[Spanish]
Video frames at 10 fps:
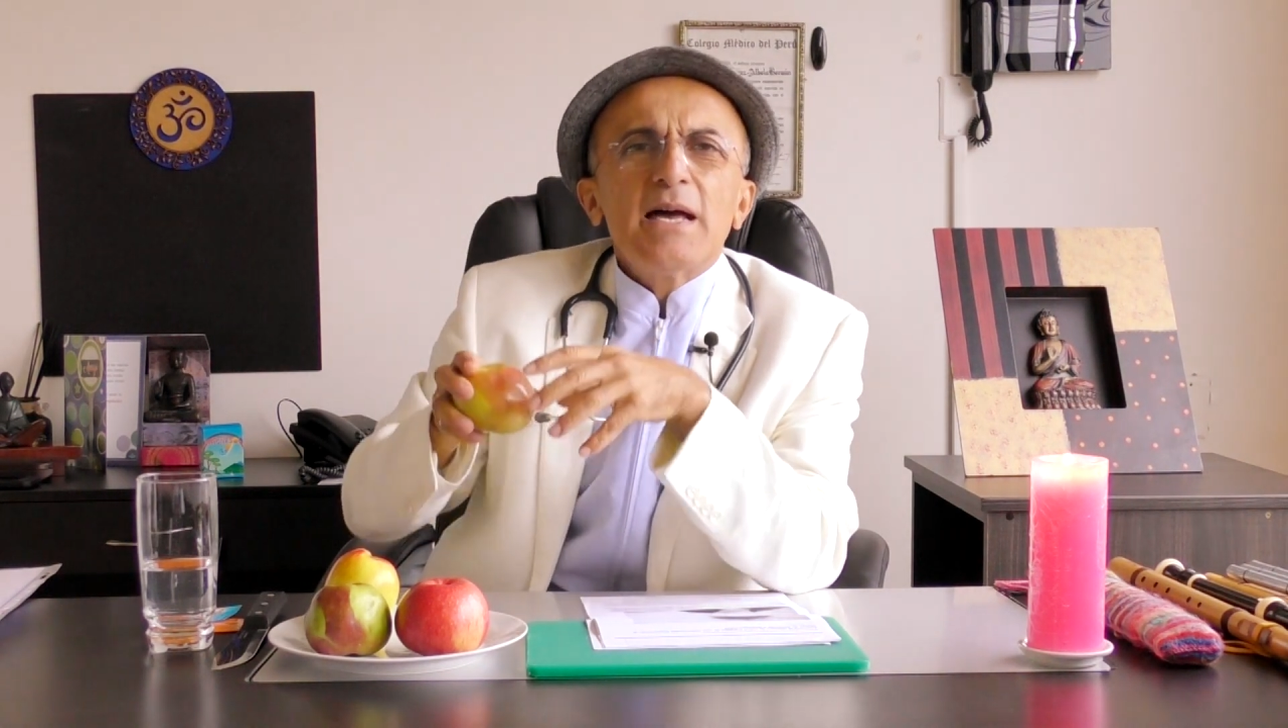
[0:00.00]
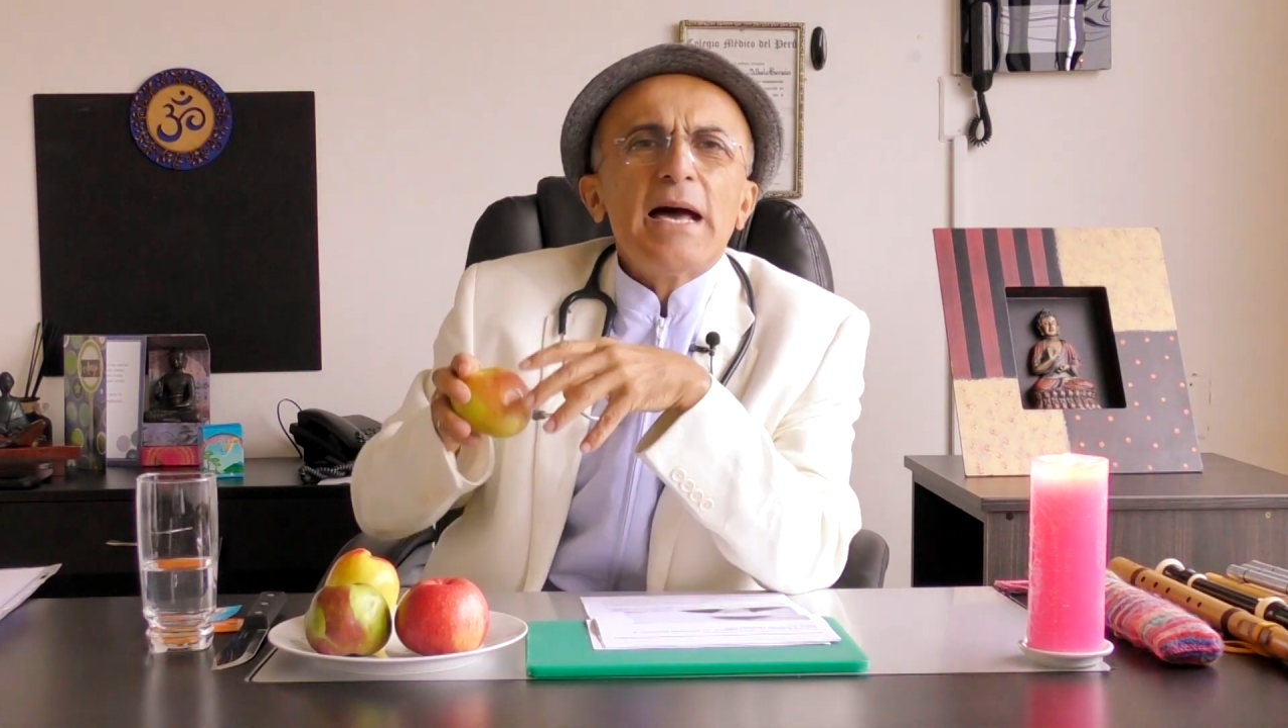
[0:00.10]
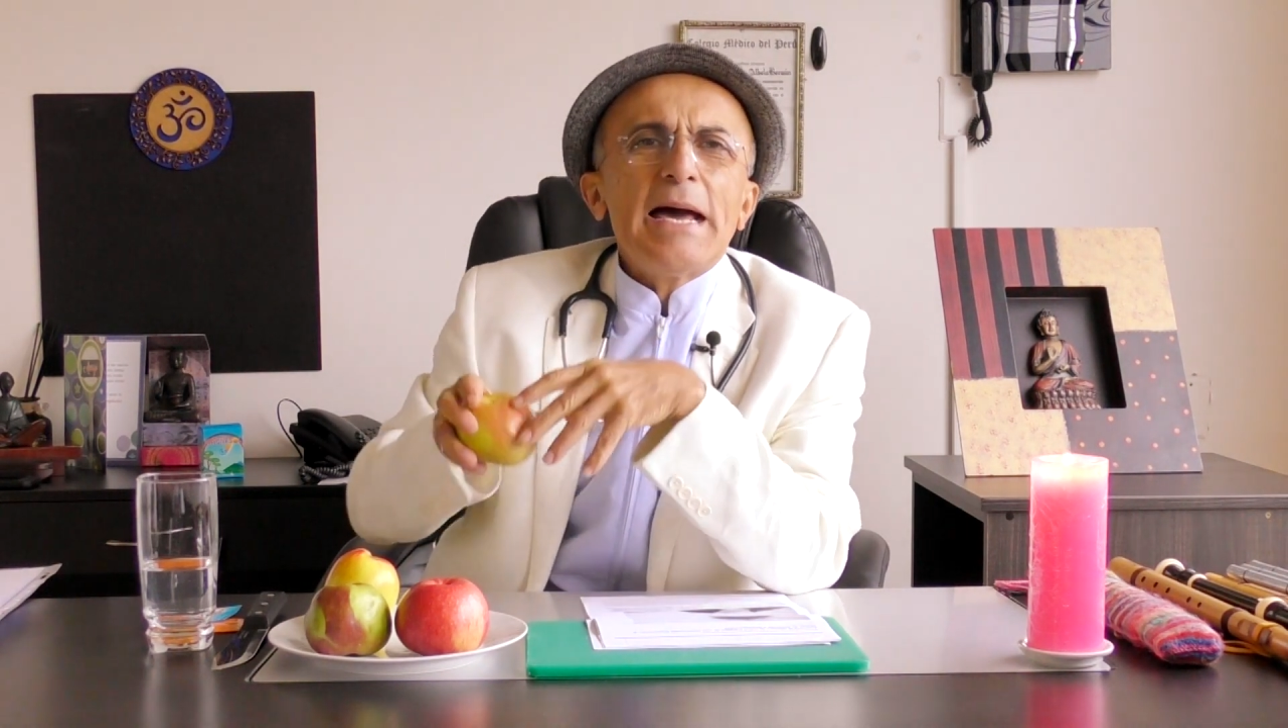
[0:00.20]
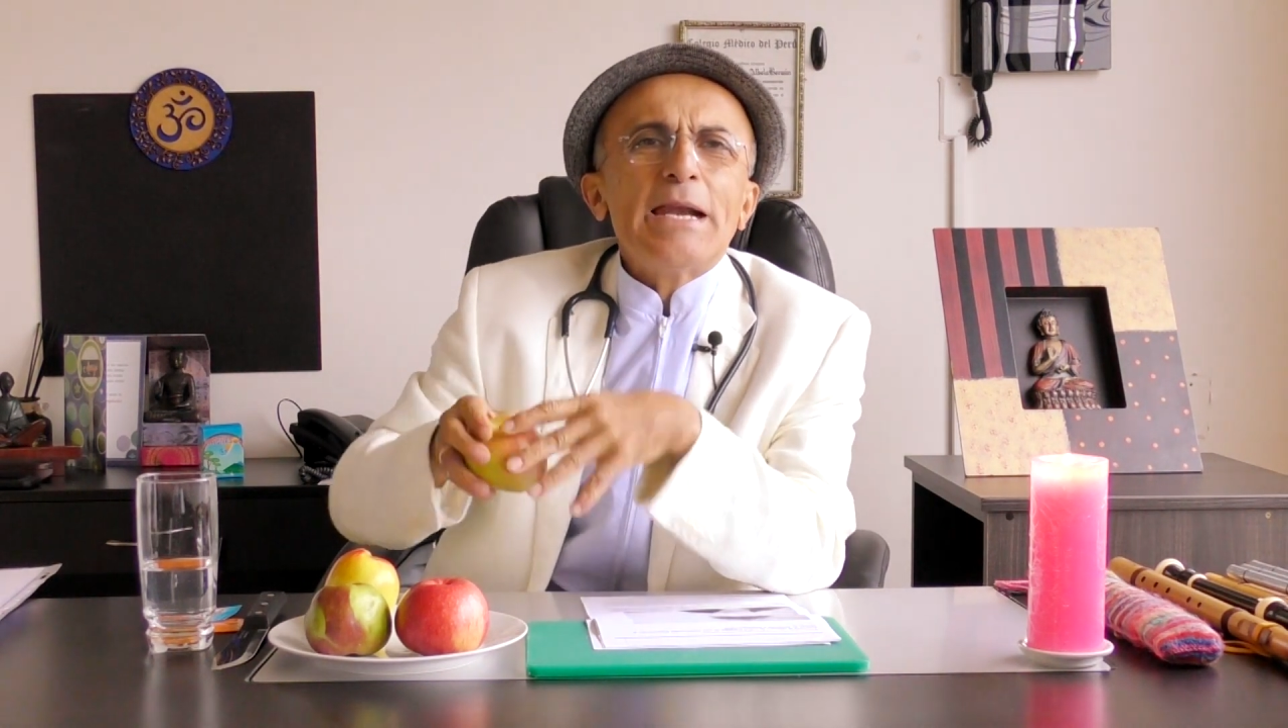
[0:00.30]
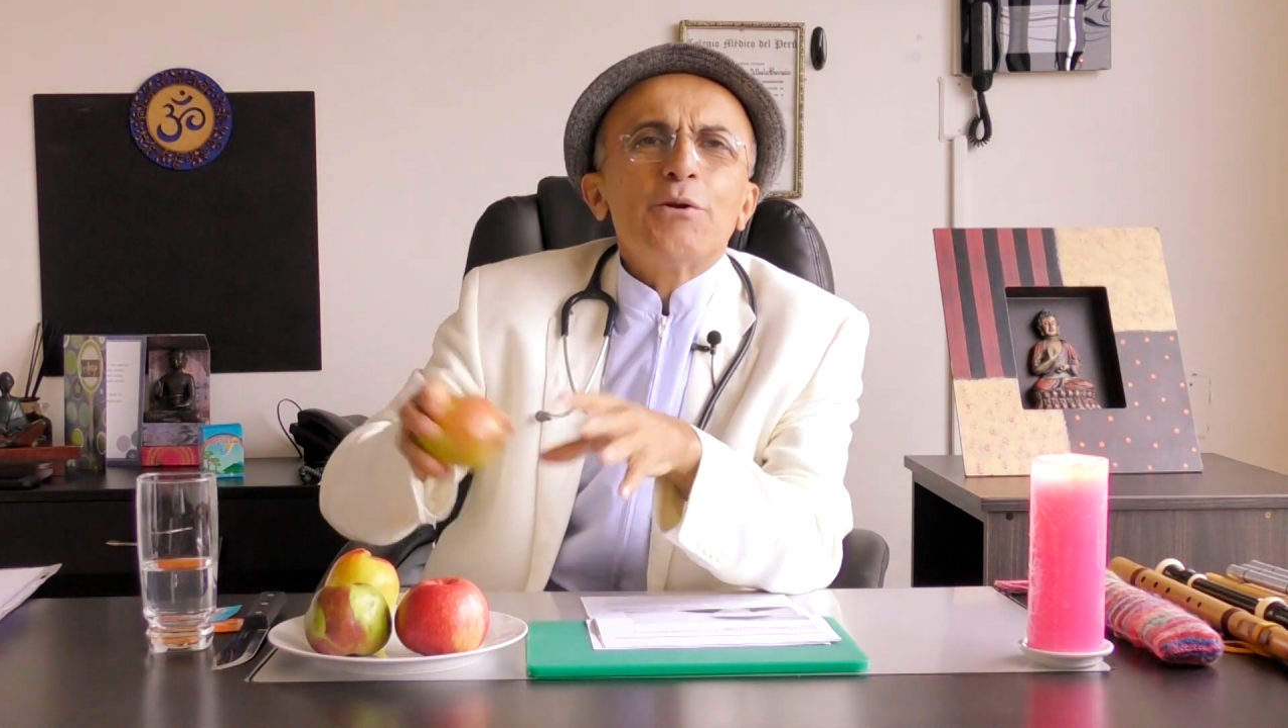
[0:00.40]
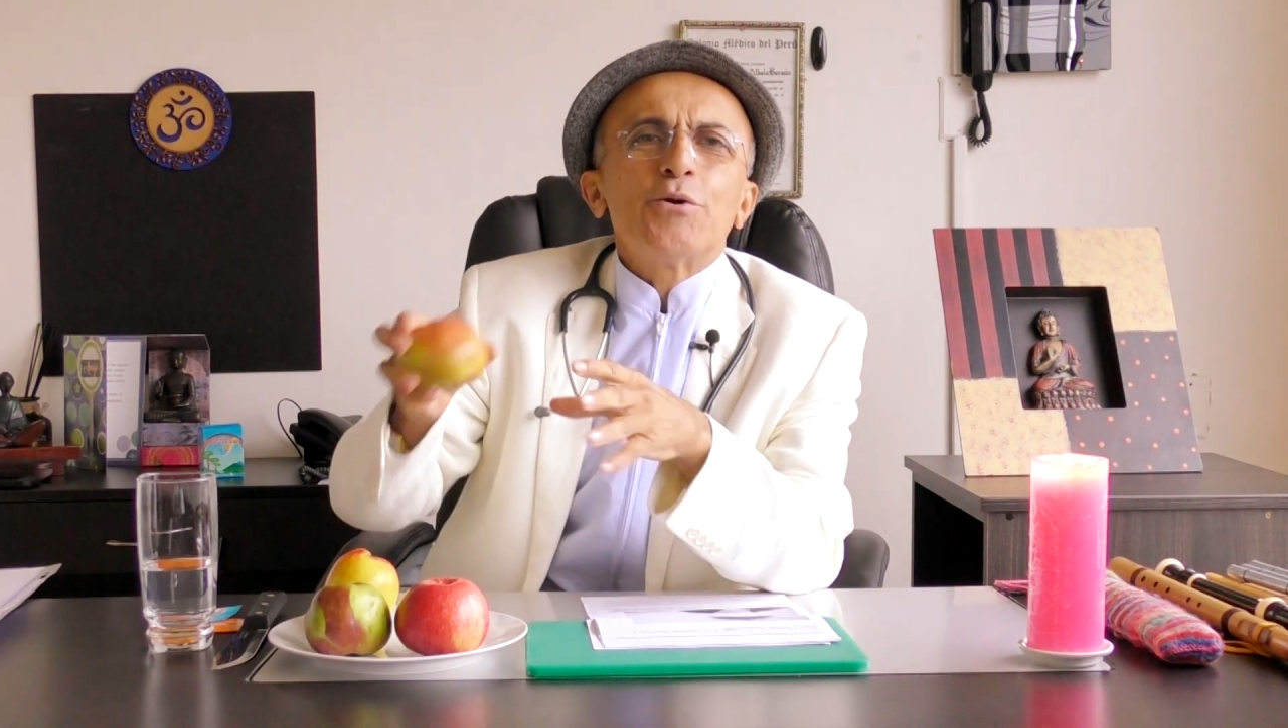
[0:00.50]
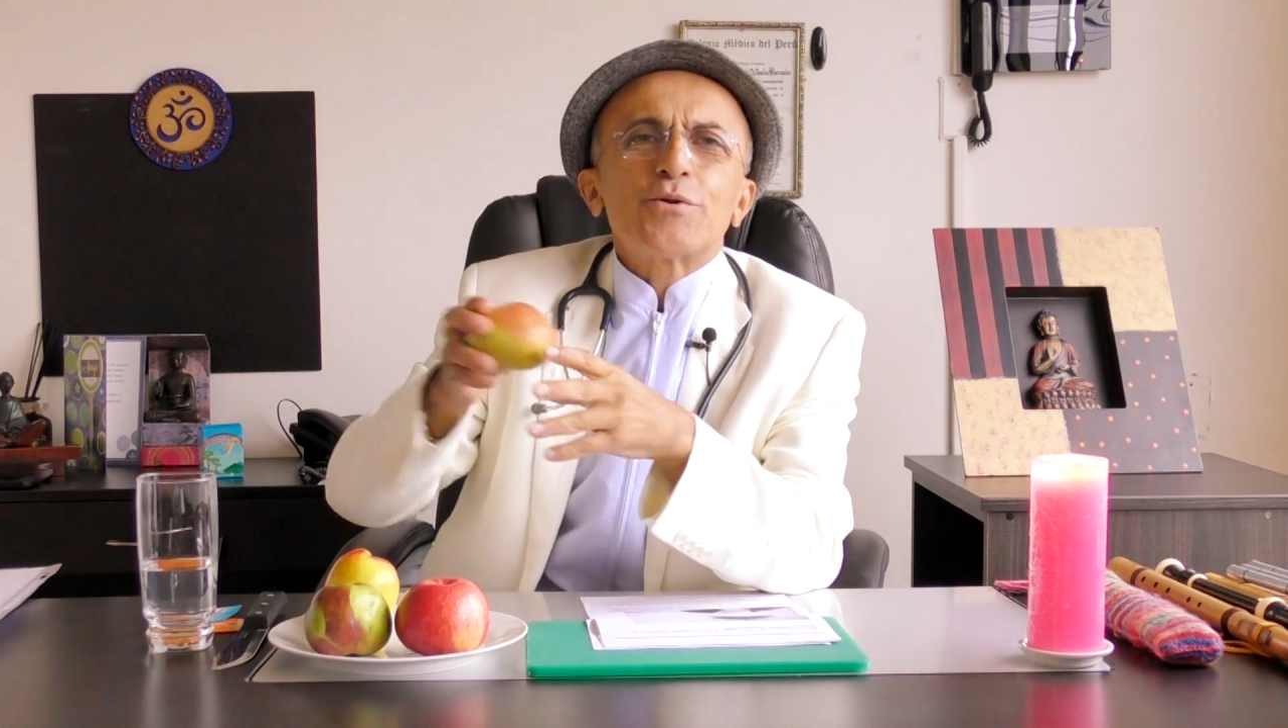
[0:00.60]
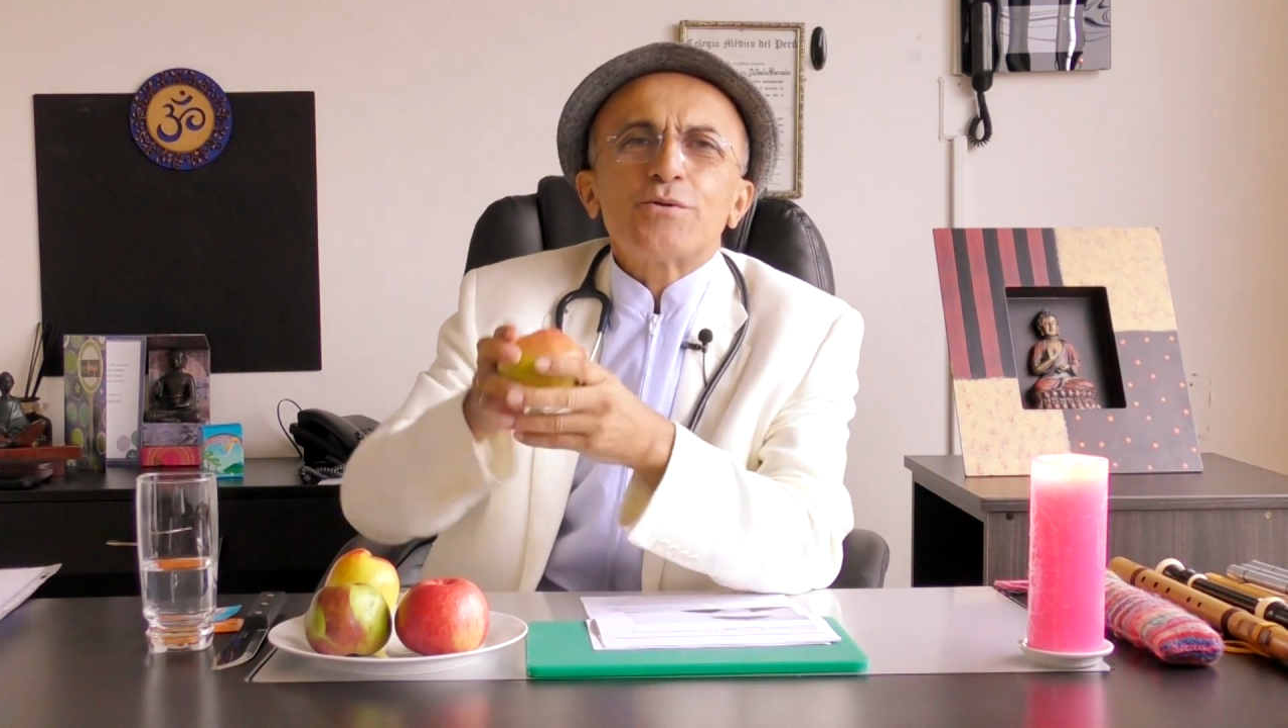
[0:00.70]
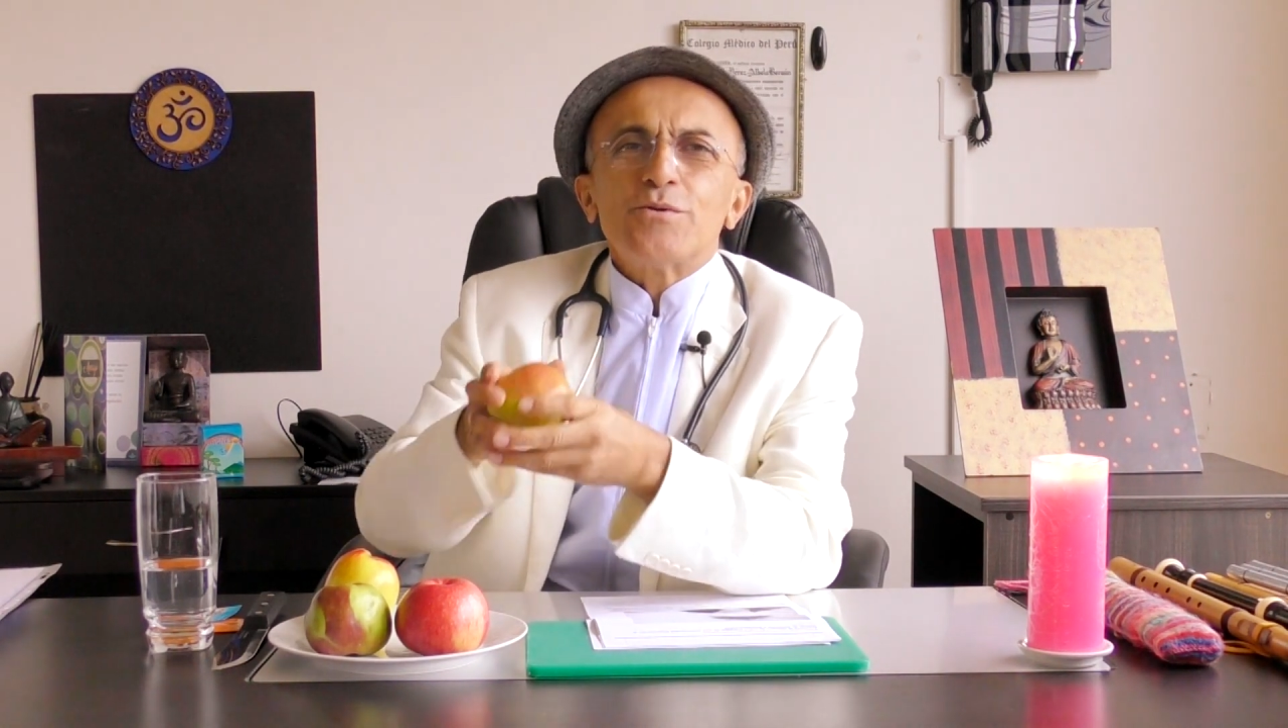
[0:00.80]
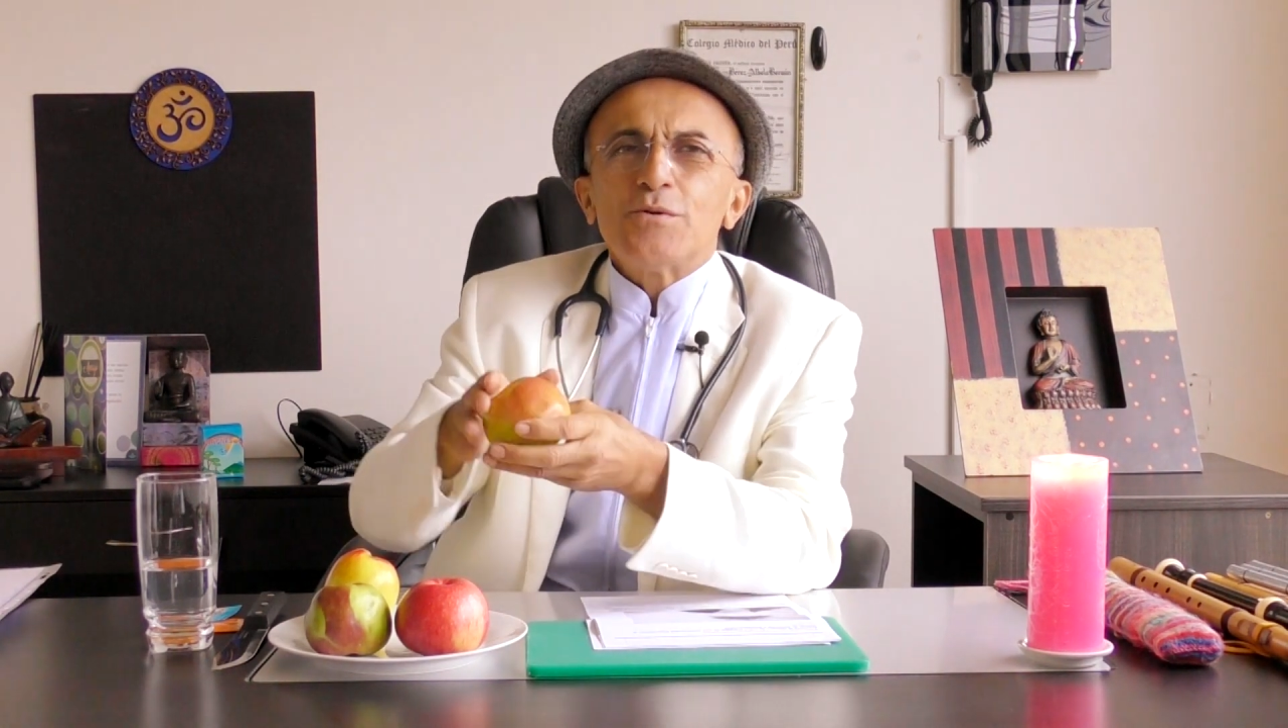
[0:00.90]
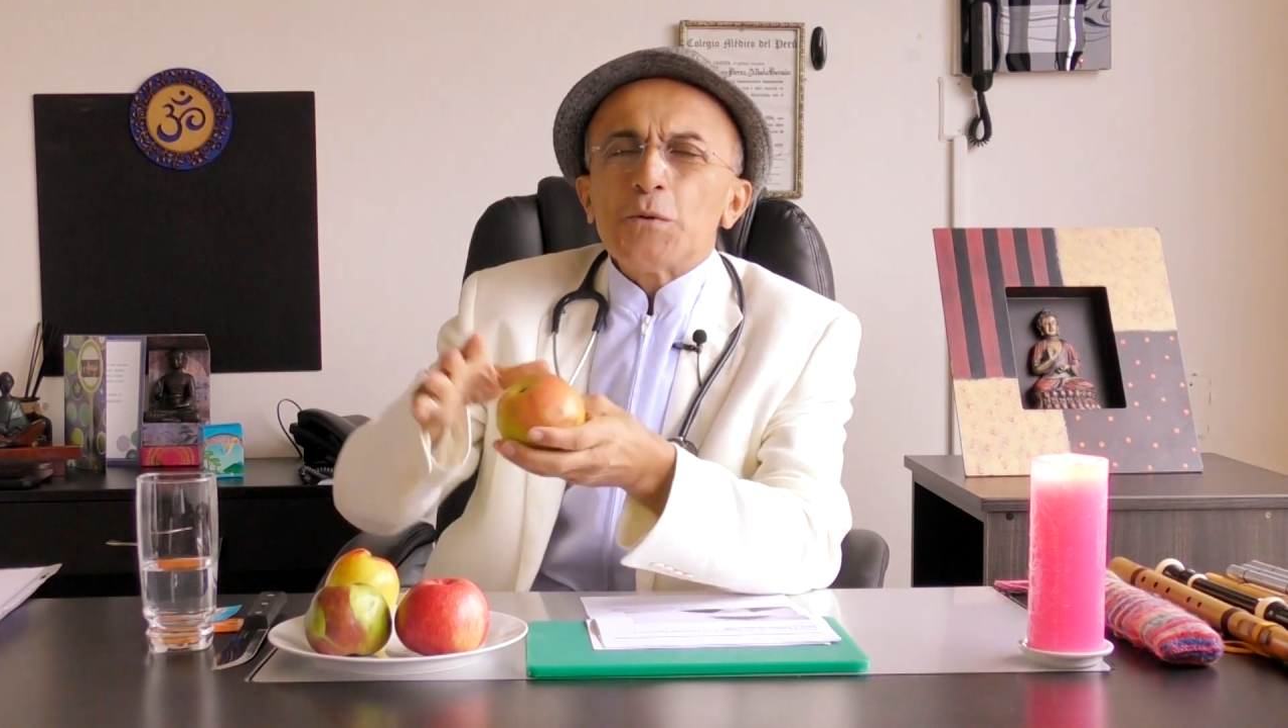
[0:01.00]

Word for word: al horno.